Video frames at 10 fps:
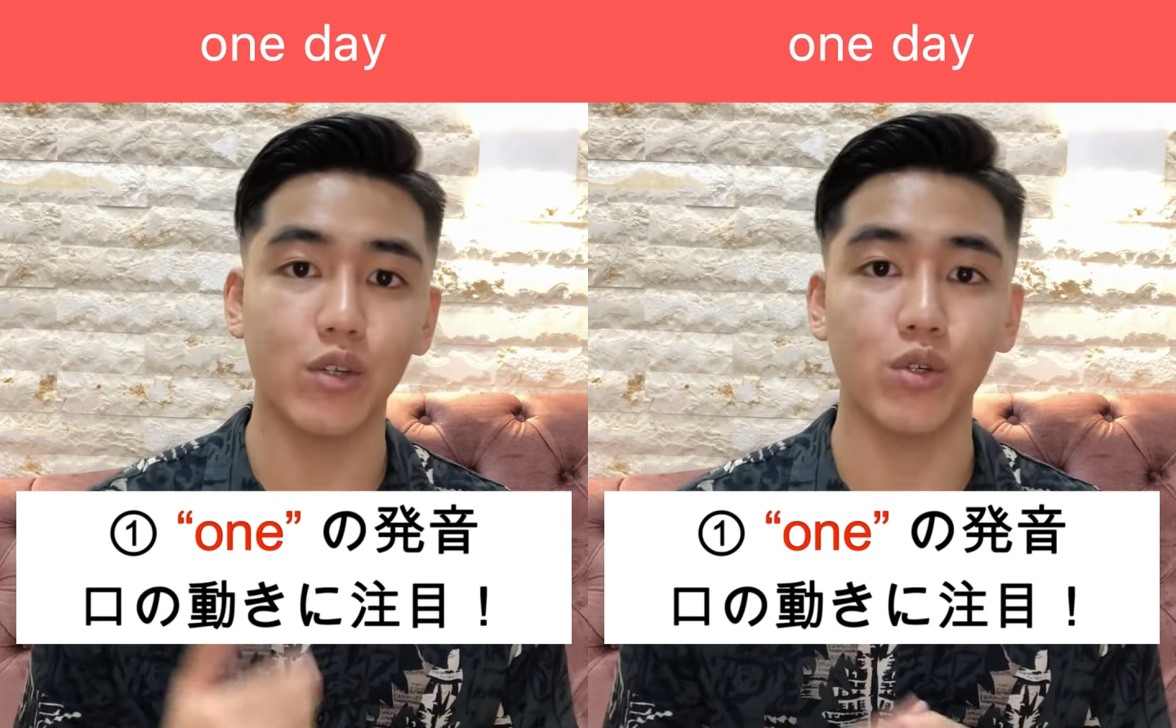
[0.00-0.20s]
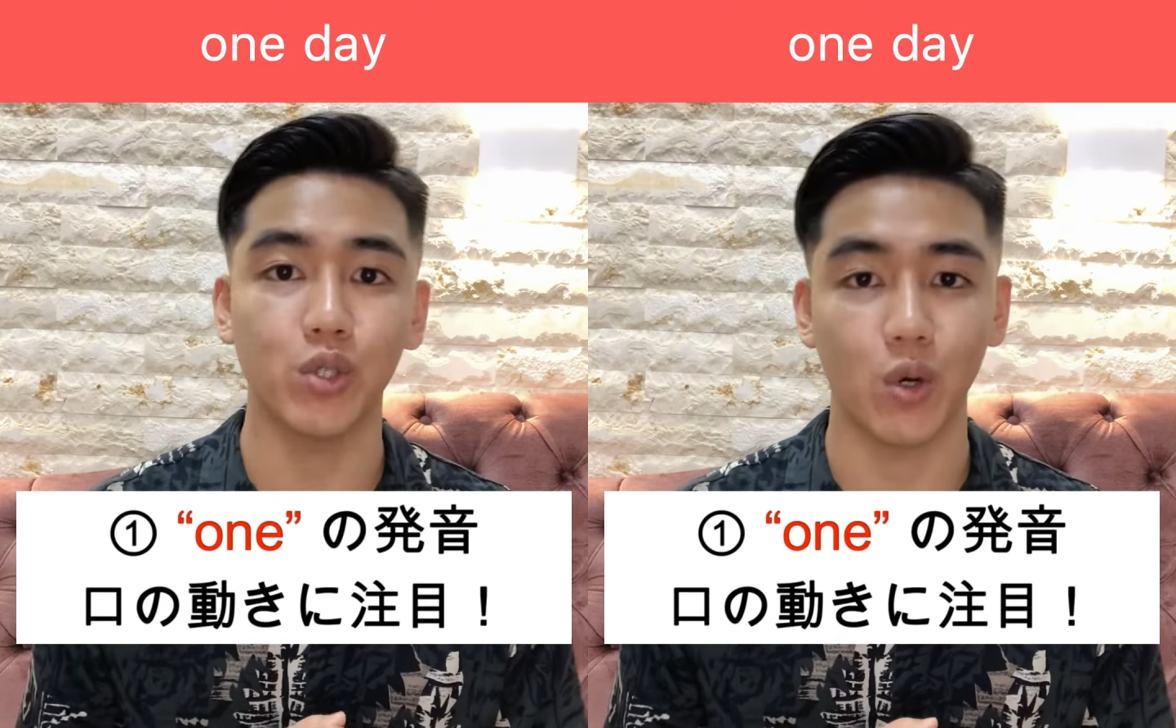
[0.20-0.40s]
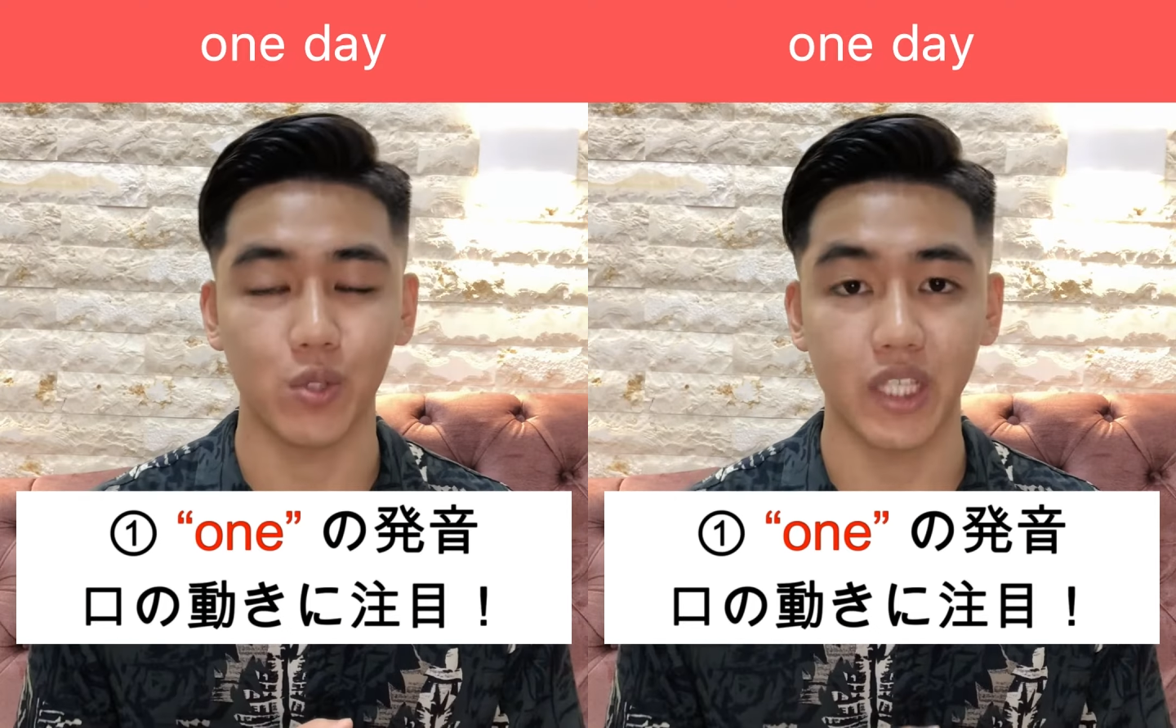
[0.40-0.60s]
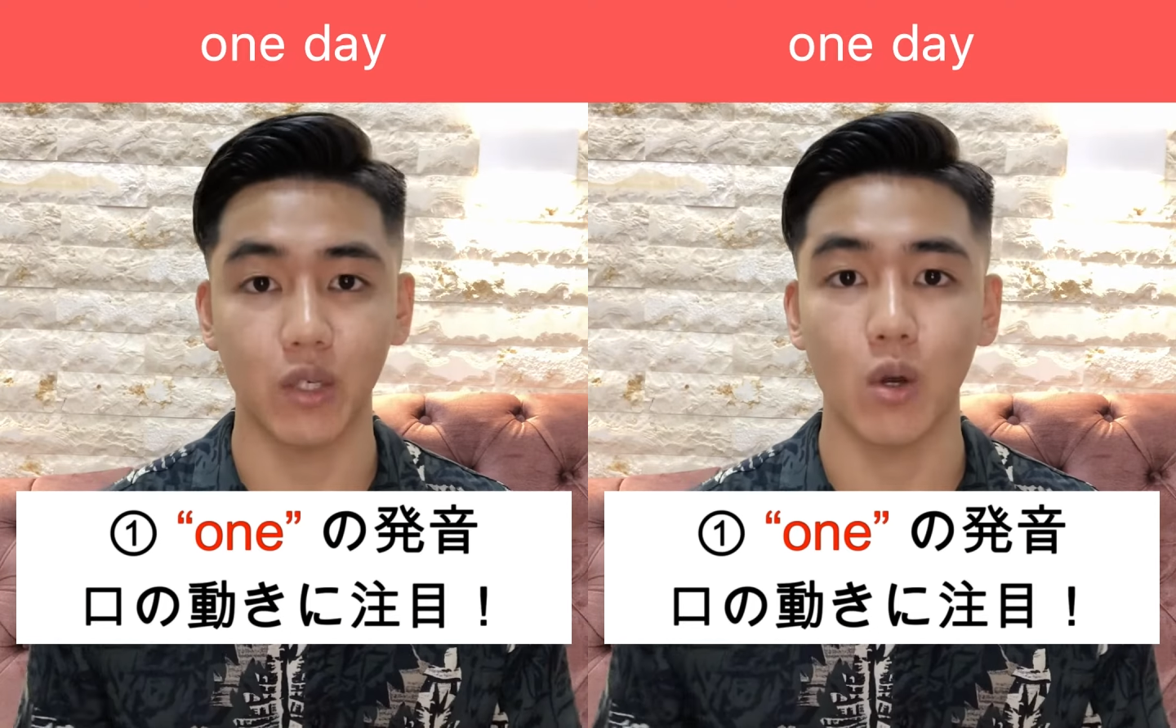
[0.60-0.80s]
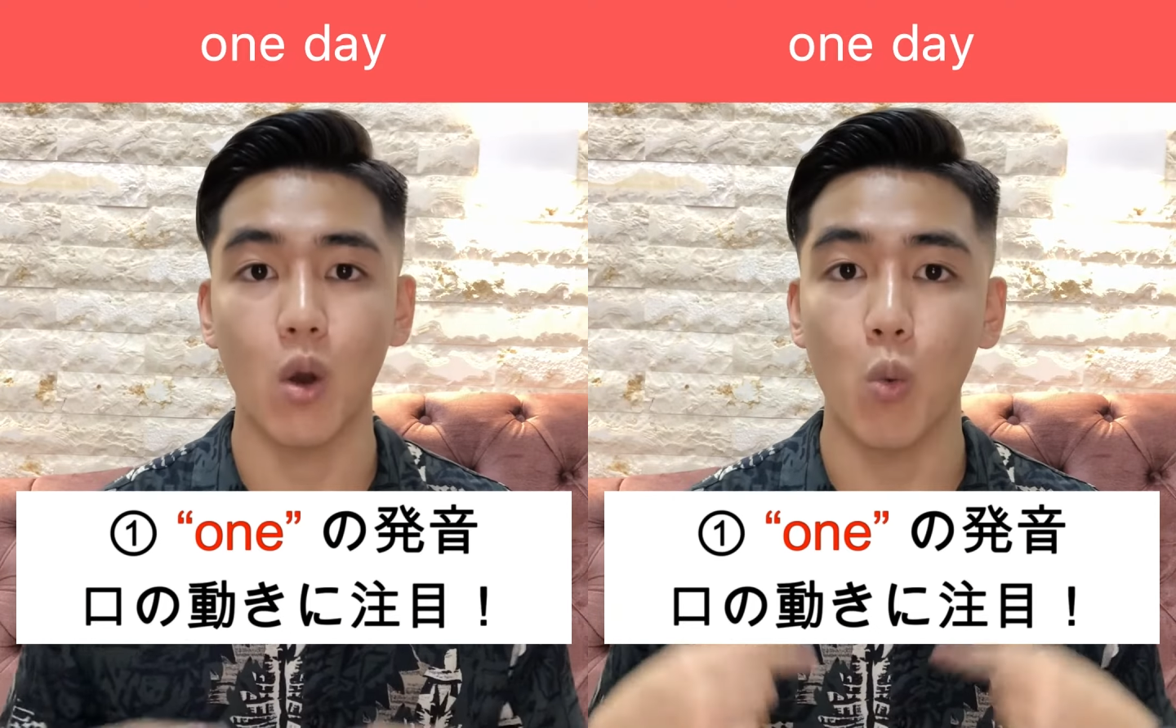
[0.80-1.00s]
空洞を塞
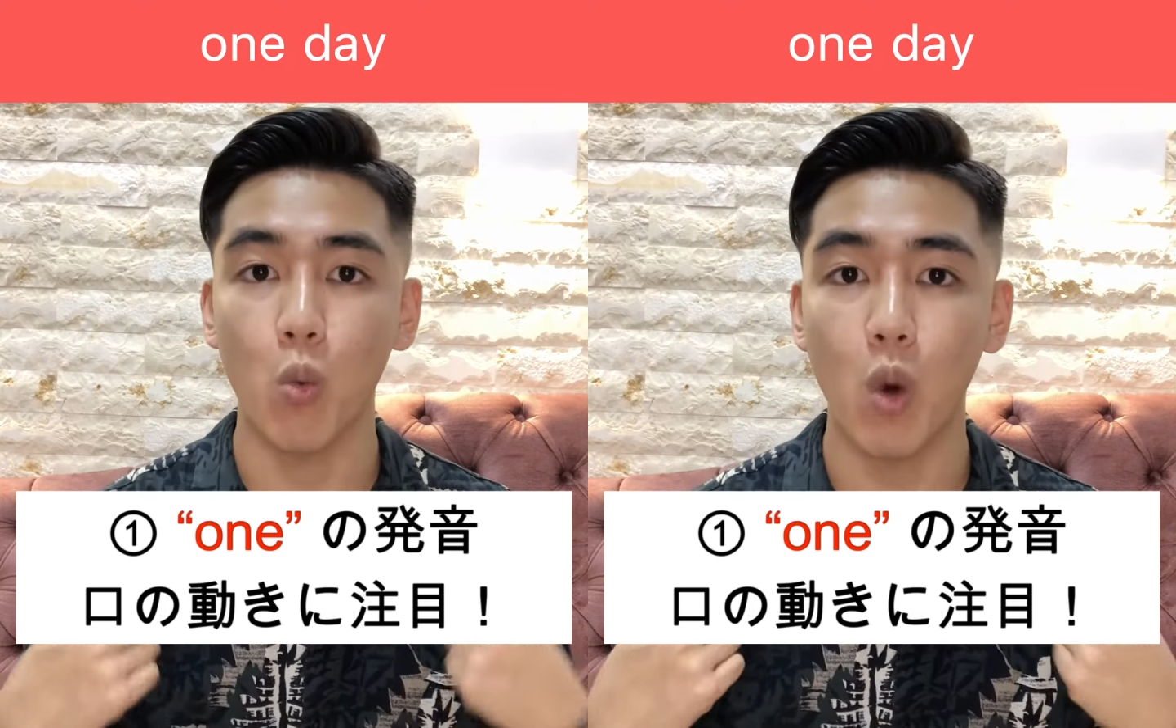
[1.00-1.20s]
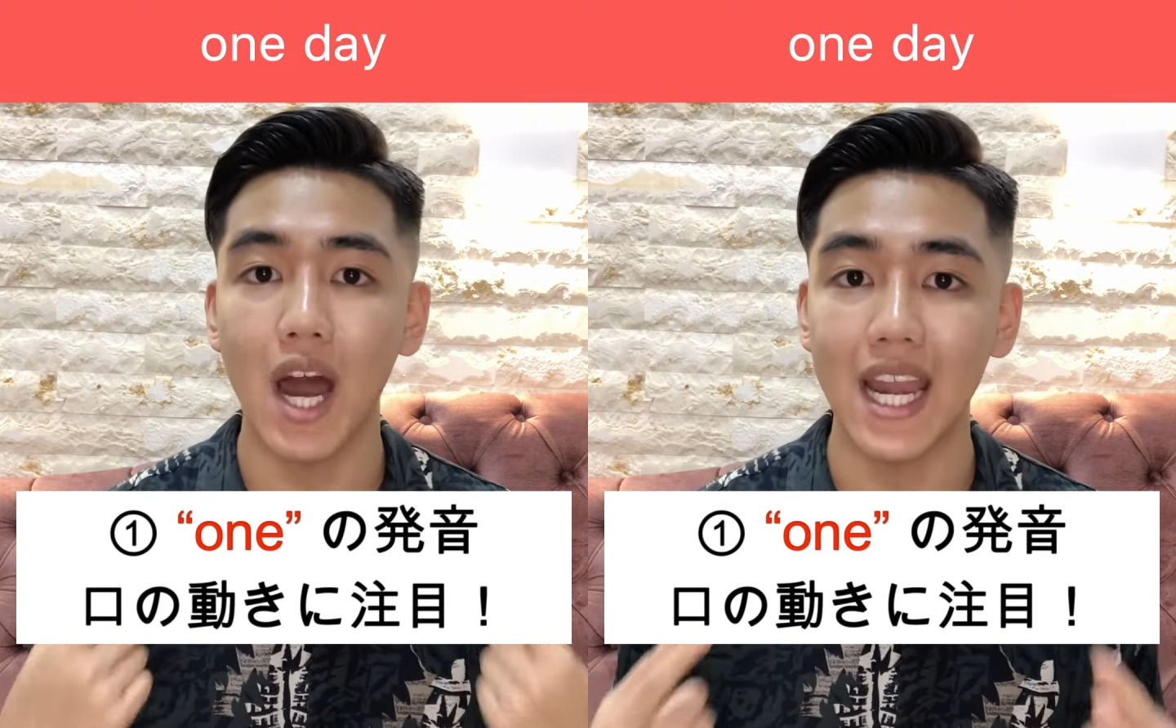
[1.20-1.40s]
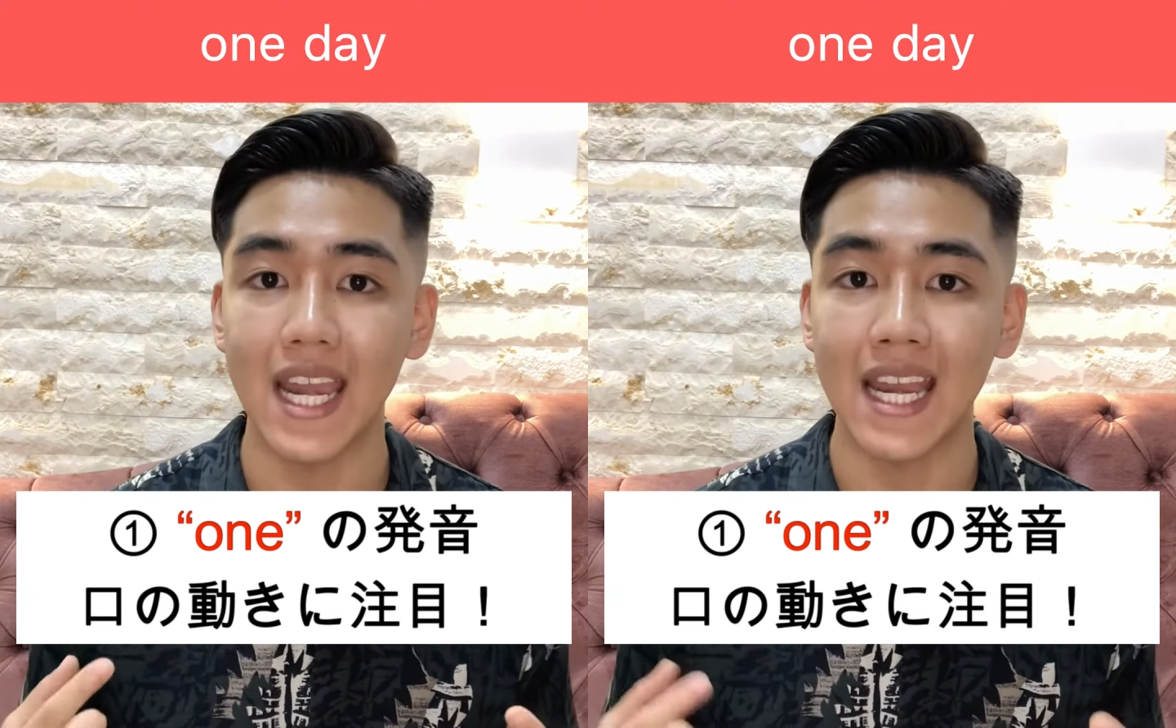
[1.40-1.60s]
ぐ one